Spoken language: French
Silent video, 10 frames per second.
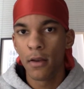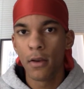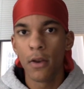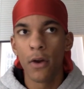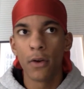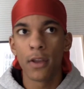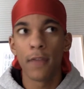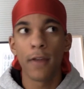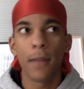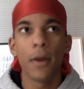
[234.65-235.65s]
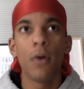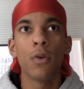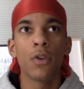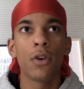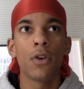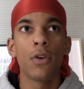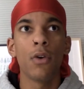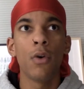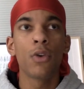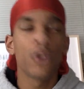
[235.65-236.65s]
Donc, il n'y a vraiment aucun,
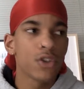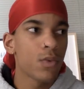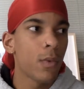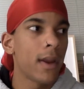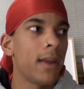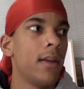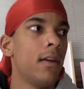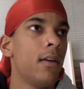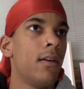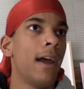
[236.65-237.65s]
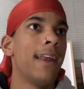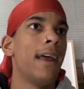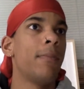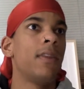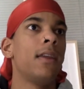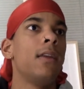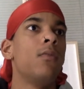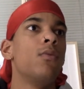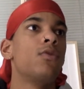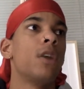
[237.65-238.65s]
aucun soin euh, adapté
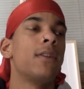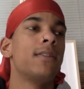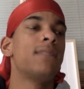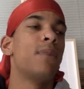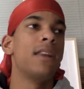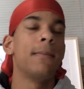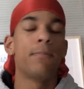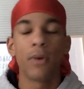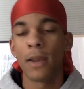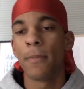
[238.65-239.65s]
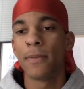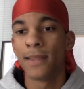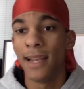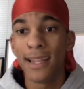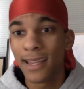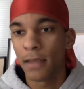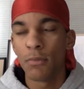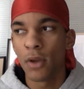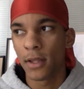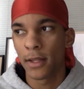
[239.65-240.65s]
ou genre disponible pour les,
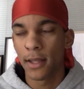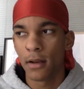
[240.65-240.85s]
tribus en tant que telles